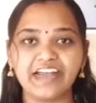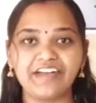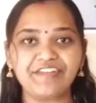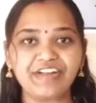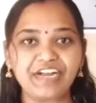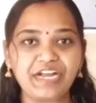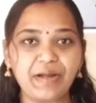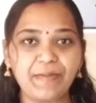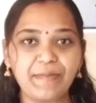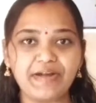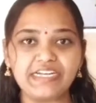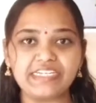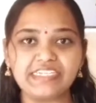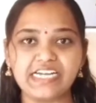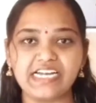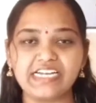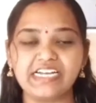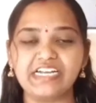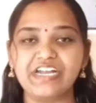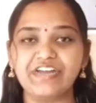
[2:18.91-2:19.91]
ఎవరైనా మన
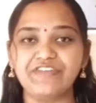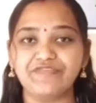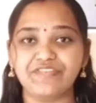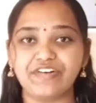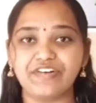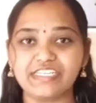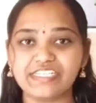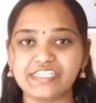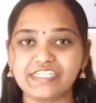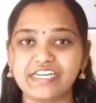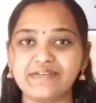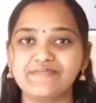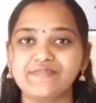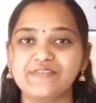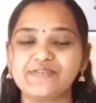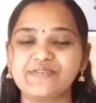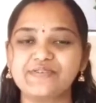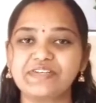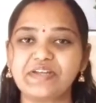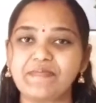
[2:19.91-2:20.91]
ఛానల్ని ఫస్ట్ టైం
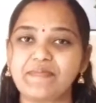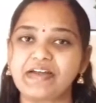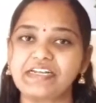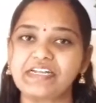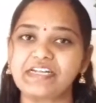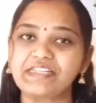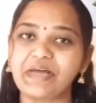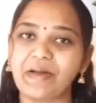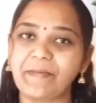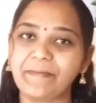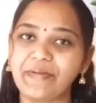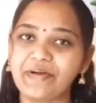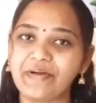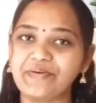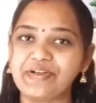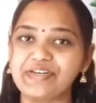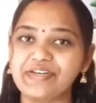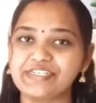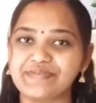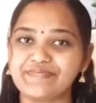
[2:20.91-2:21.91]
చూస్తుంటే మాత్రం తప్పకుండా